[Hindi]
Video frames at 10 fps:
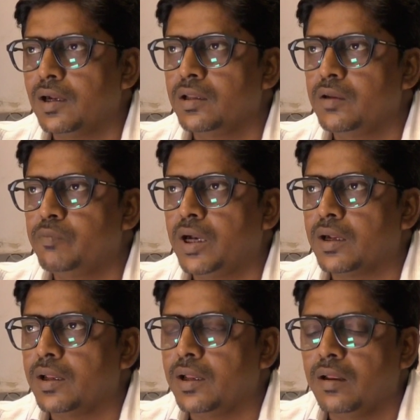कर नहीं पा
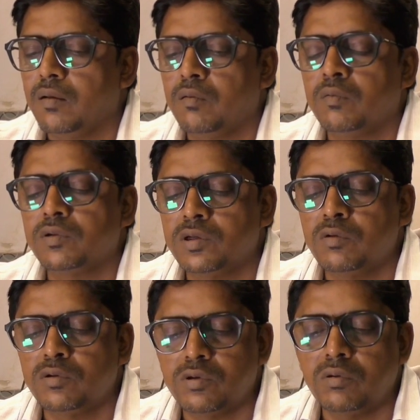रहे हैं और
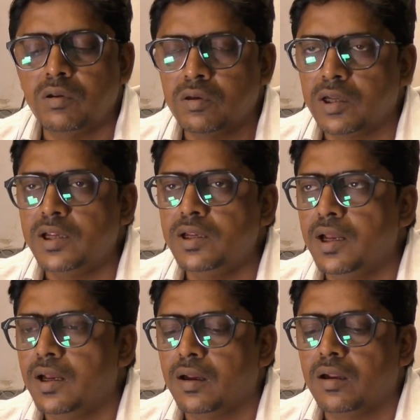जो जो लोग नहीं
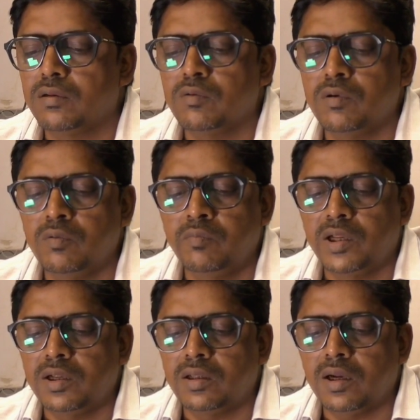हैं अगर तो वो
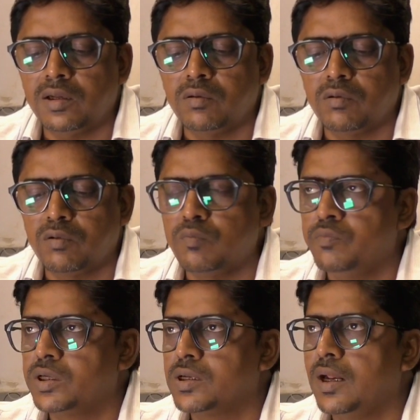मेरी तरह जो ग्रुप
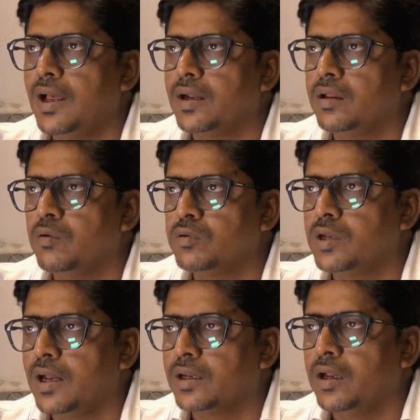में चला रहे वो
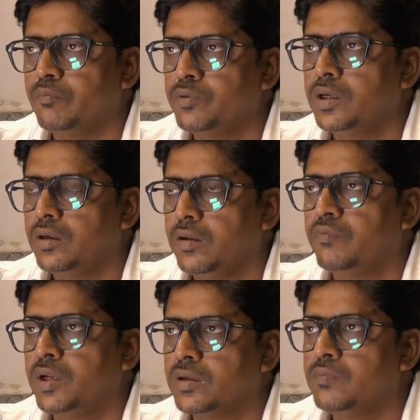जाके अपने
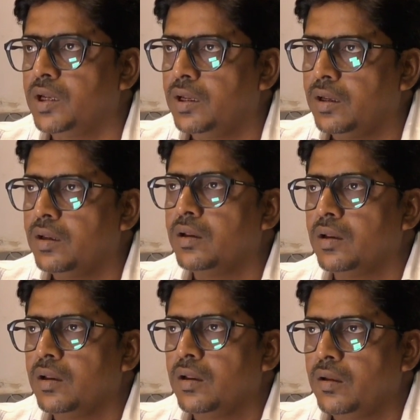डिफेंस में
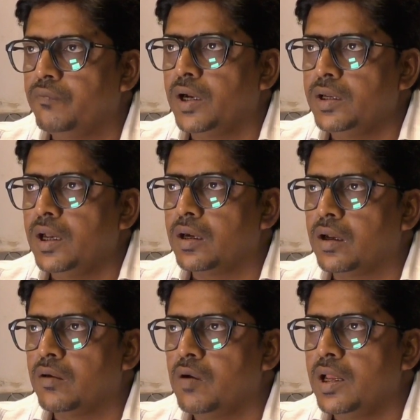एफआईआर
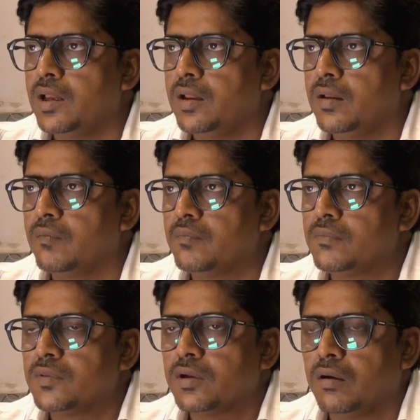करवाएं
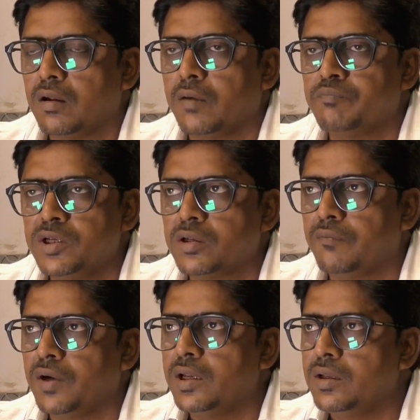और अपनी
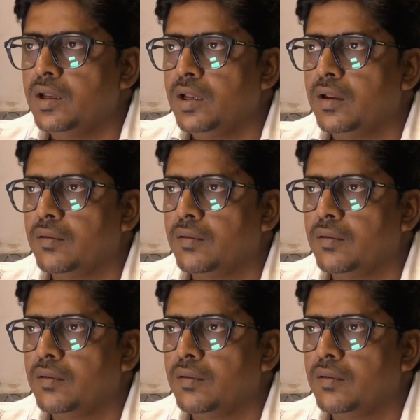सफाई दे